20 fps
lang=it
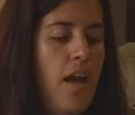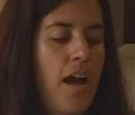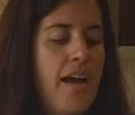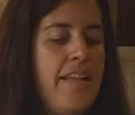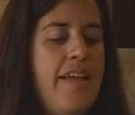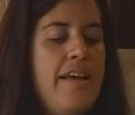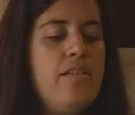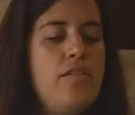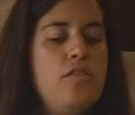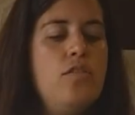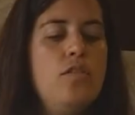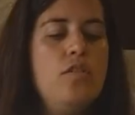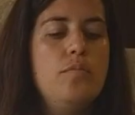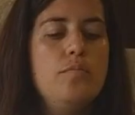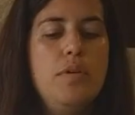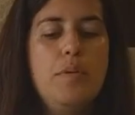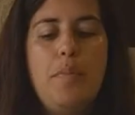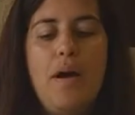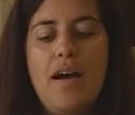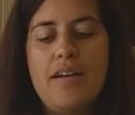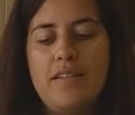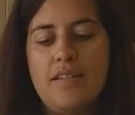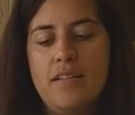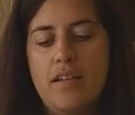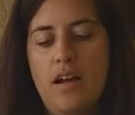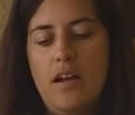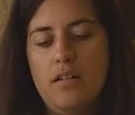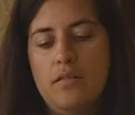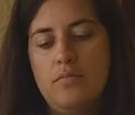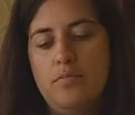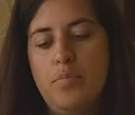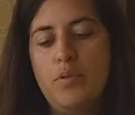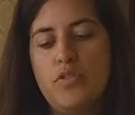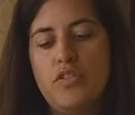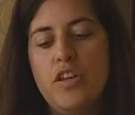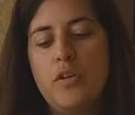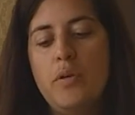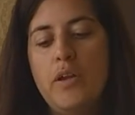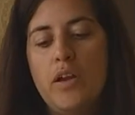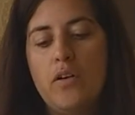Adesso mi basta
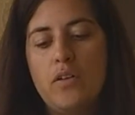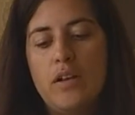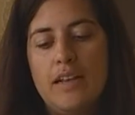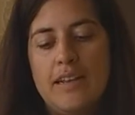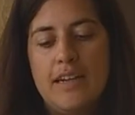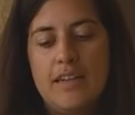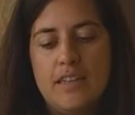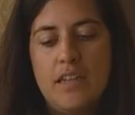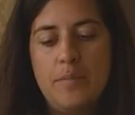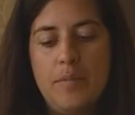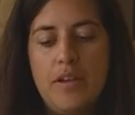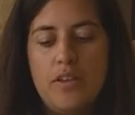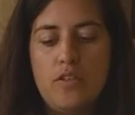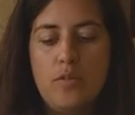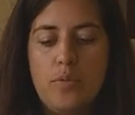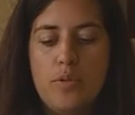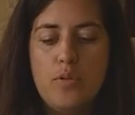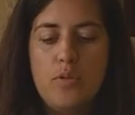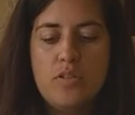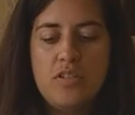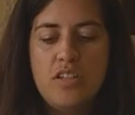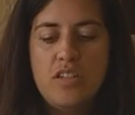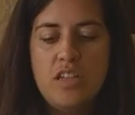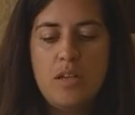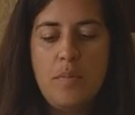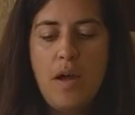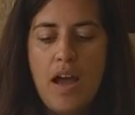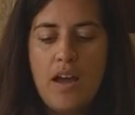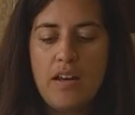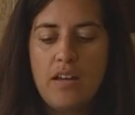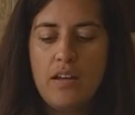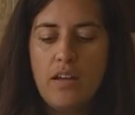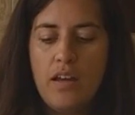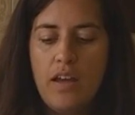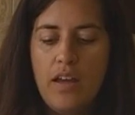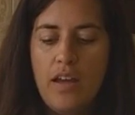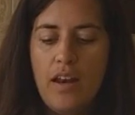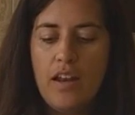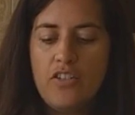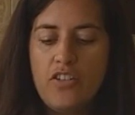proseguire con il trattamento per due settimane
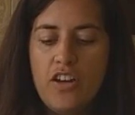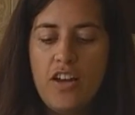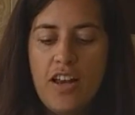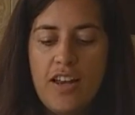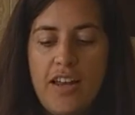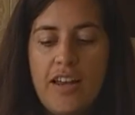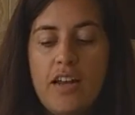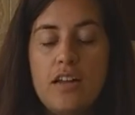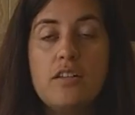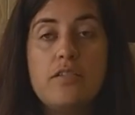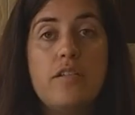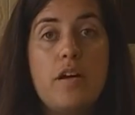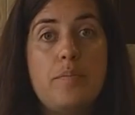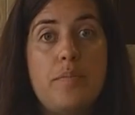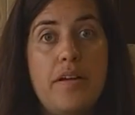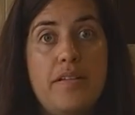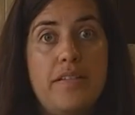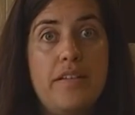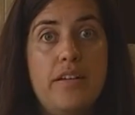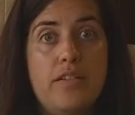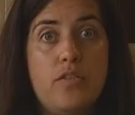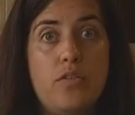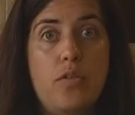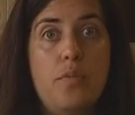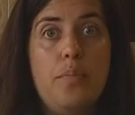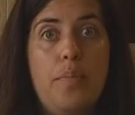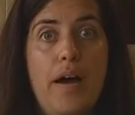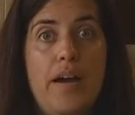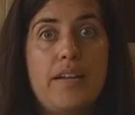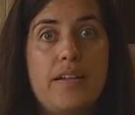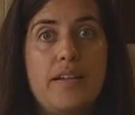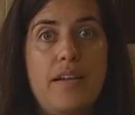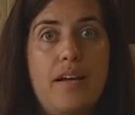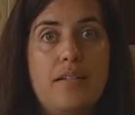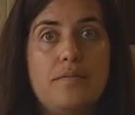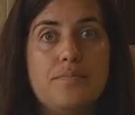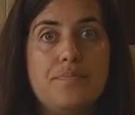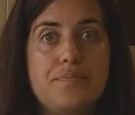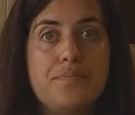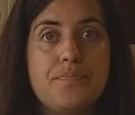e la cicalina dovrebbe essere
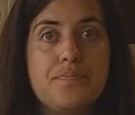scomparsa.